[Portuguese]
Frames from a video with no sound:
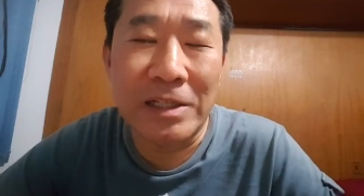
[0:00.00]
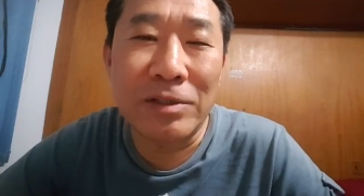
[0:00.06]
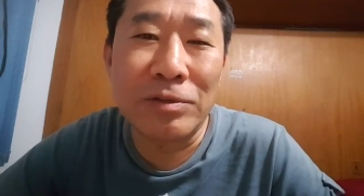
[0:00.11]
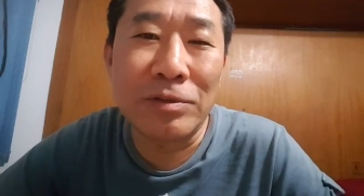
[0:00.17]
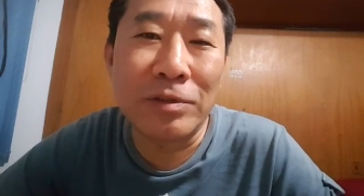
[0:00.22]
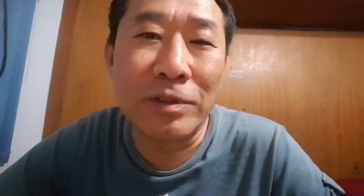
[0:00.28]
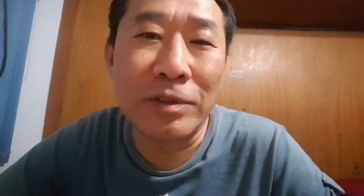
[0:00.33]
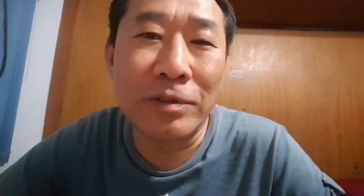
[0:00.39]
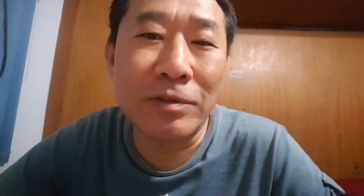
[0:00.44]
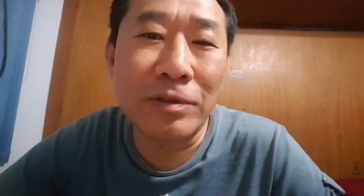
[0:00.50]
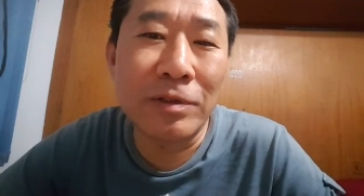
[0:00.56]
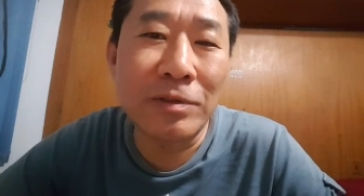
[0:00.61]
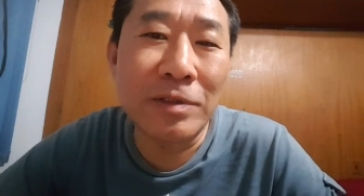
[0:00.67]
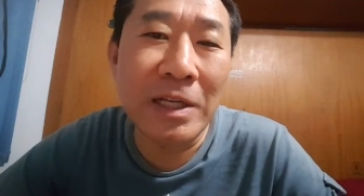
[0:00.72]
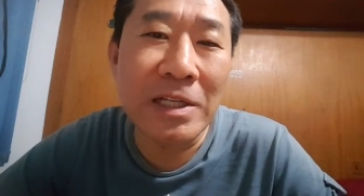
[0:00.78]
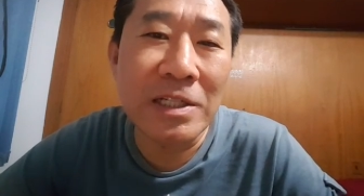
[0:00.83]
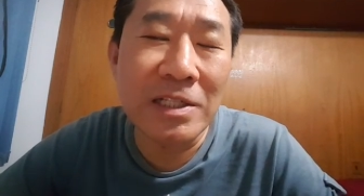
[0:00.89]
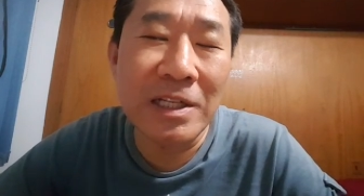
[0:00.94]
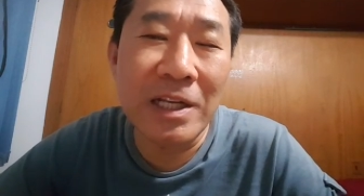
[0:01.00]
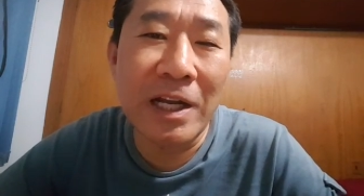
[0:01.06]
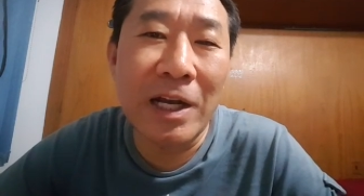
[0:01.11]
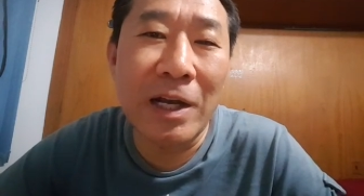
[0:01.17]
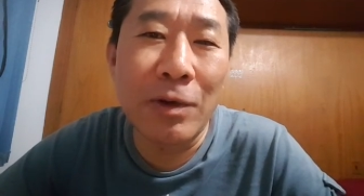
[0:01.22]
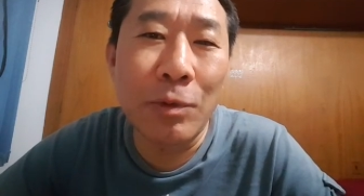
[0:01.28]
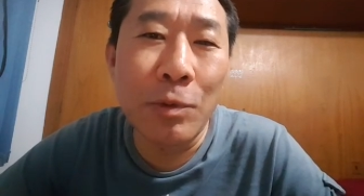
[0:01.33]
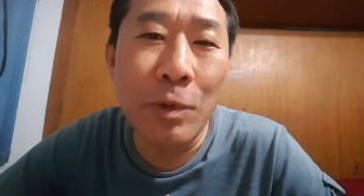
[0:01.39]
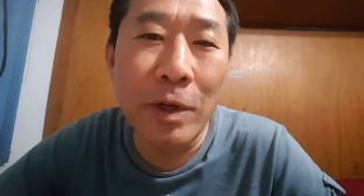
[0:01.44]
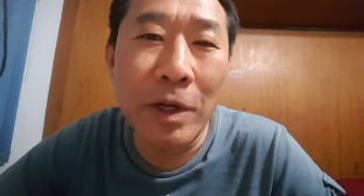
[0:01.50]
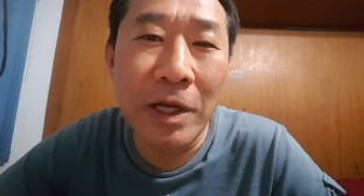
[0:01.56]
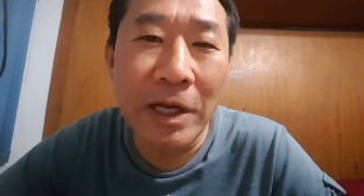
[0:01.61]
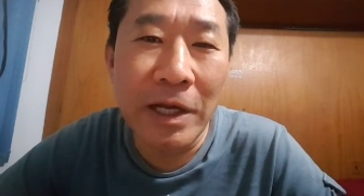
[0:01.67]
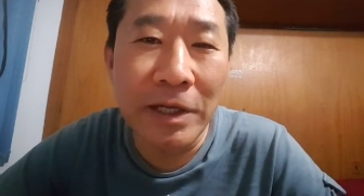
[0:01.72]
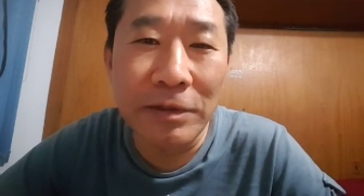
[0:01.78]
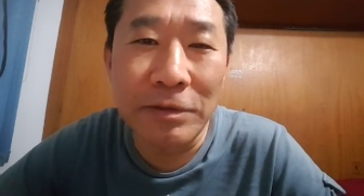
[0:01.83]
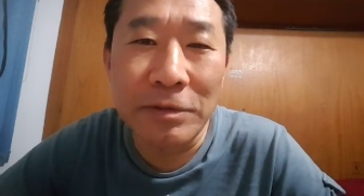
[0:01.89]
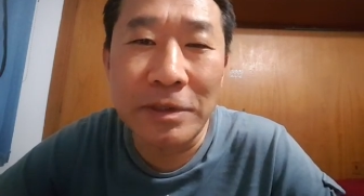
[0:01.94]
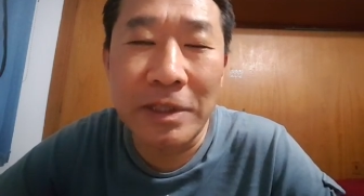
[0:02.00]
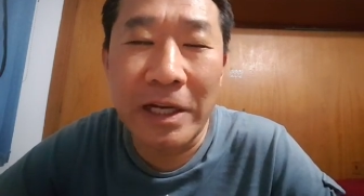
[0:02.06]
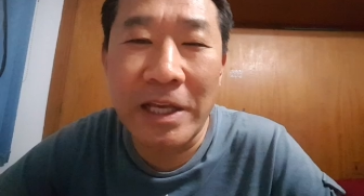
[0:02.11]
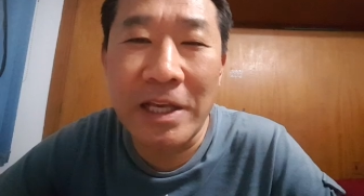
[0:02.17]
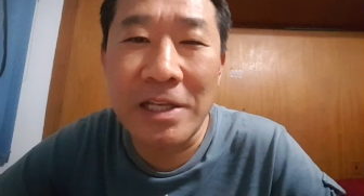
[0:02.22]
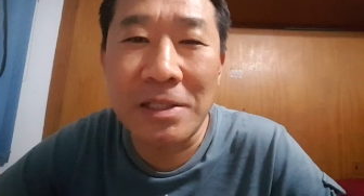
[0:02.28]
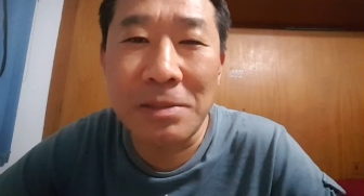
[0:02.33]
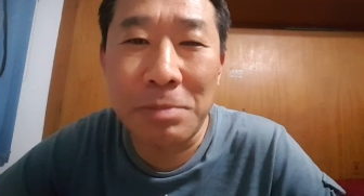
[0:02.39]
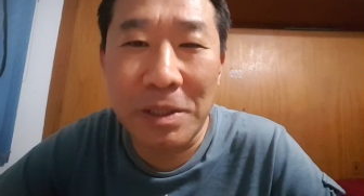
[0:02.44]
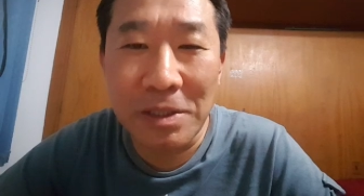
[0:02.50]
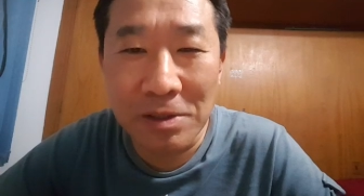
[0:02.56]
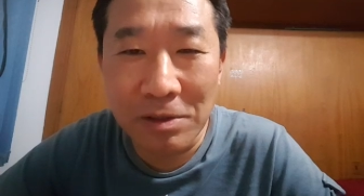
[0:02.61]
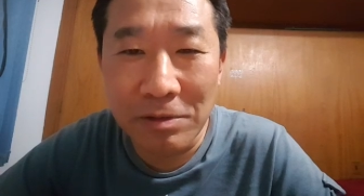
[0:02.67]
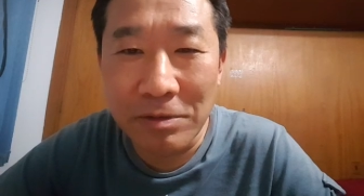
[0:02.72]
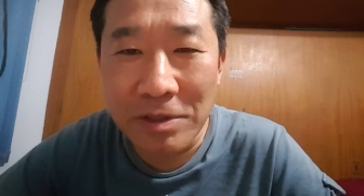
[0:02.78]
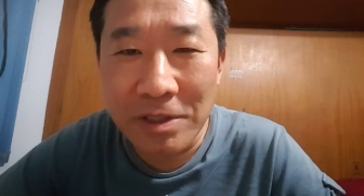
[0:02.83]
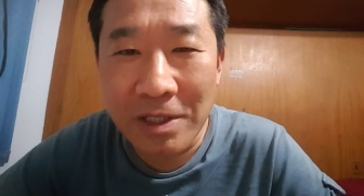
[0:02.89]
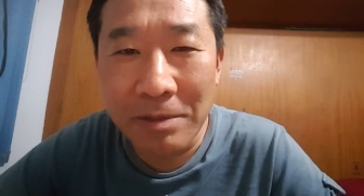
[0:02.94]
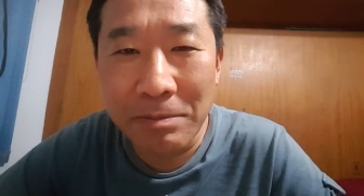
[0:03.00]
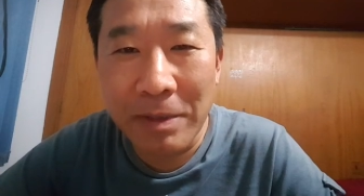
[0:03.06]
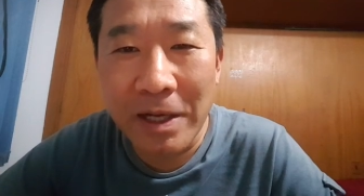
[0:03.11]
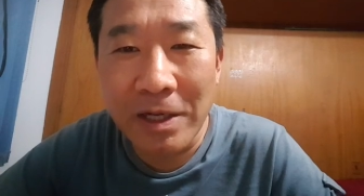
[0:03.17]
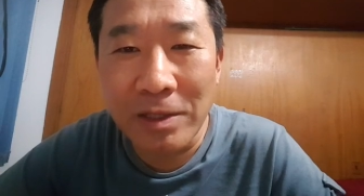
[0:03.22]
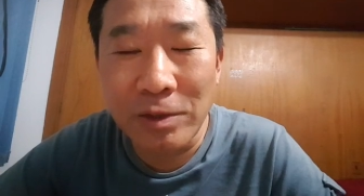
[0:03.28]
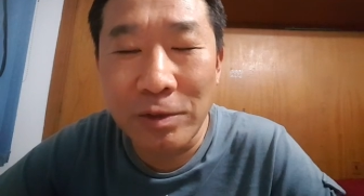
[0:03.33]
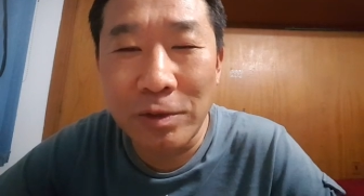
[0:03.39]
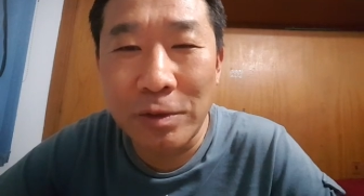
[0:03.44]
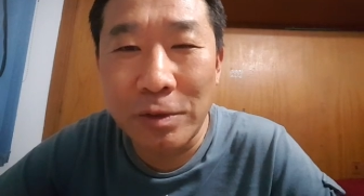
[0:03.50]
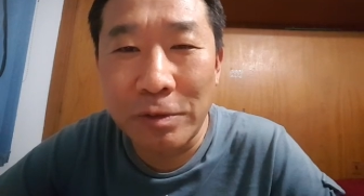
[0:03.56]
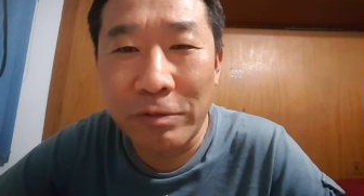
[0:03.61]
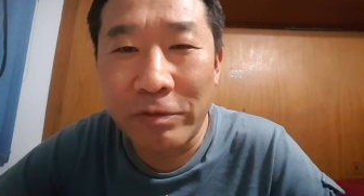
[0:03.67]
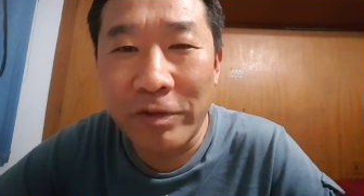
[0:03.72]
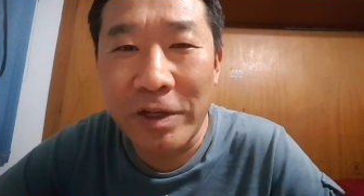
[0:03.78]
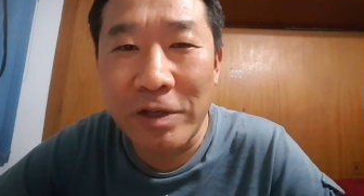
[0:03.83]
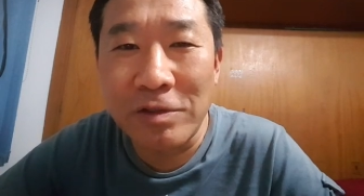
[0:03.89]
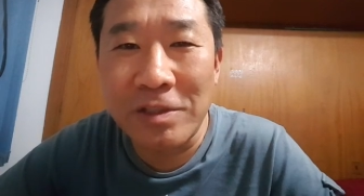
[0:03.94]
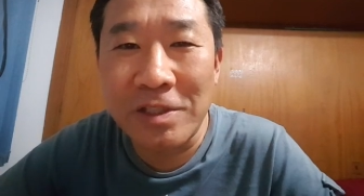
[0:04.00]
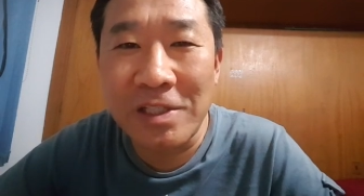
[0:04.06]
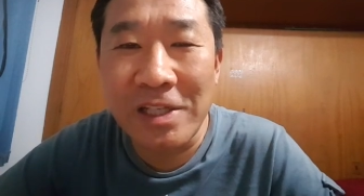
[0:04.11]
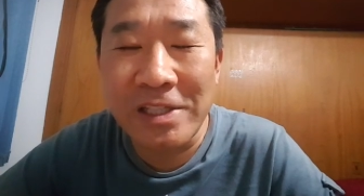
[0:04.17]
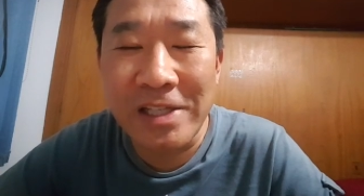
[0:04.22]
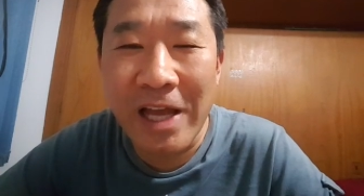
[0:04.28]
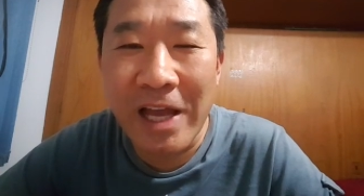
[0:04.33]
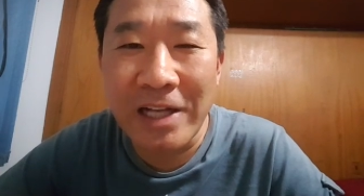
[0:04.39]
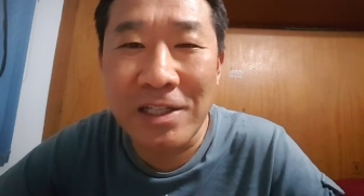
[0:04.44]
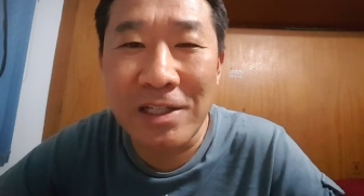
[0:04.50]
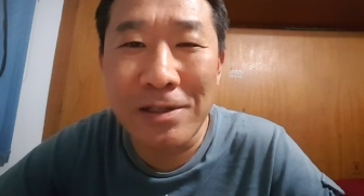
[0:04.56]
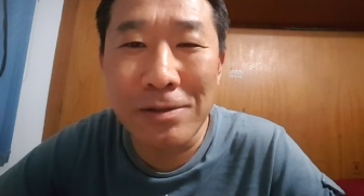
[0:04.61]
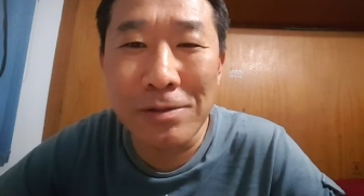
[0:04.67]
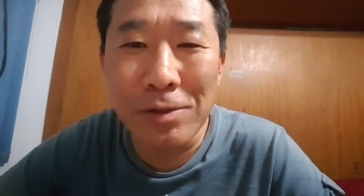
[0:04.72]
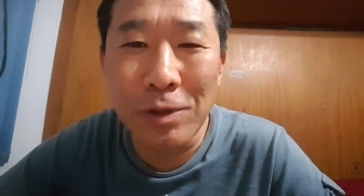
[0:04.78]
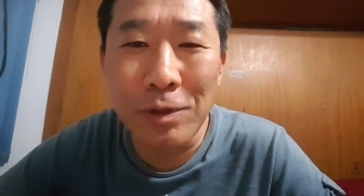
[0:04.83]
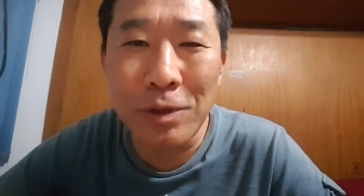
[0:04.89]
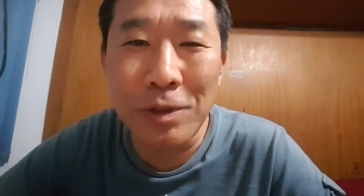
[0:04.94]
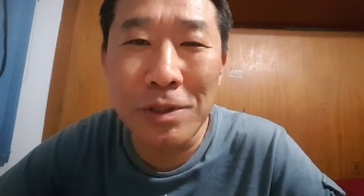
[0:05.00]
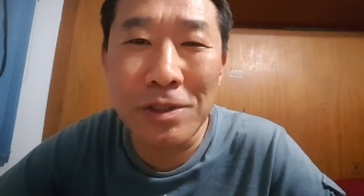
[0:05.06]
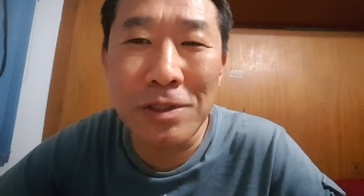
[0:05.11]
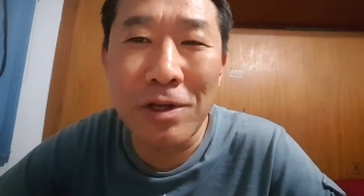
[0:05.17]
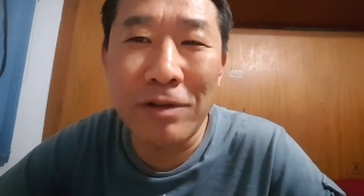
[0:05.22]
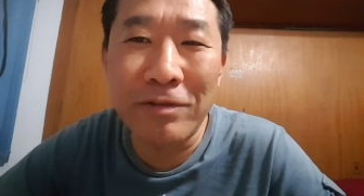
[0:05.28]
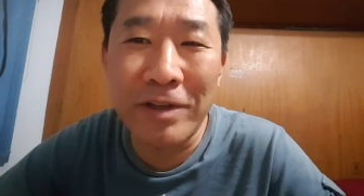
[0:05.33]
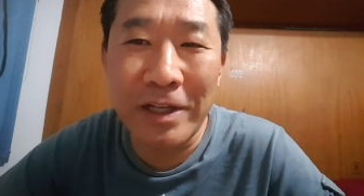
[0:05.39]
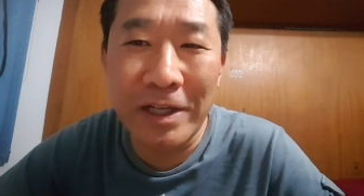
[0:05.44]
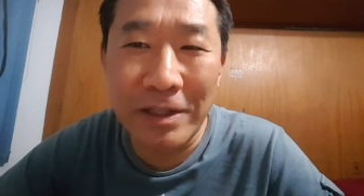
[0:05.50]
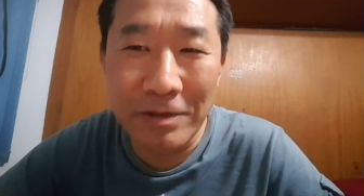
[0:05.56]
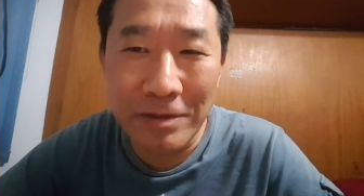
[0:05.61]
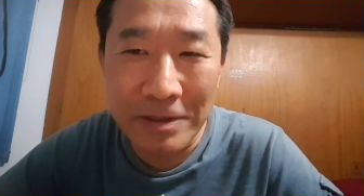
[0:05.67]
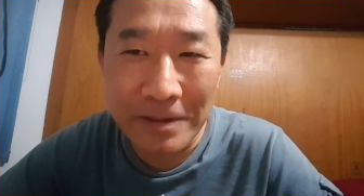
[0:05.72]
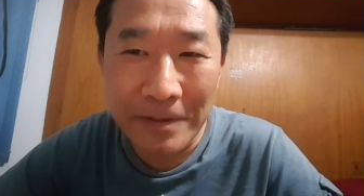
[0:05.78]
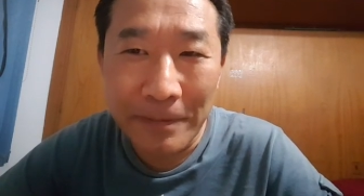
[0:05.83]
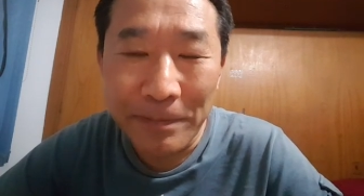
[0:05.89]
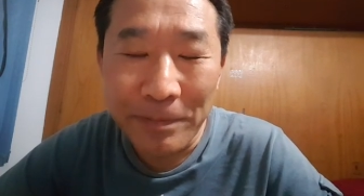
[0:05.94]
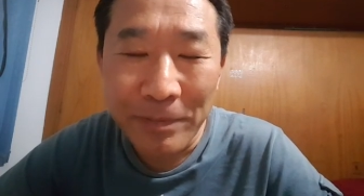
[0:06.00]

Não, eu, eu atendi há um ano três pessoas que perdeu o filho de 17, 18, 19 anos.